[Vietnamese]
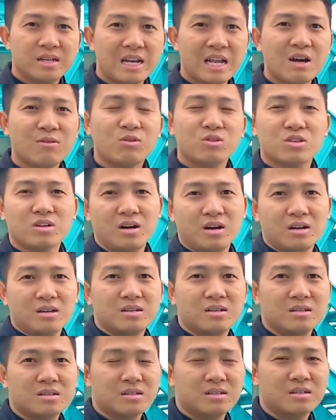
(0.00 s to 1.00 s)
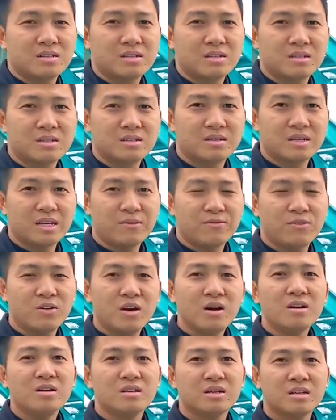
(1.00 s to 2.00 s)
lao vào tường nẹp vữa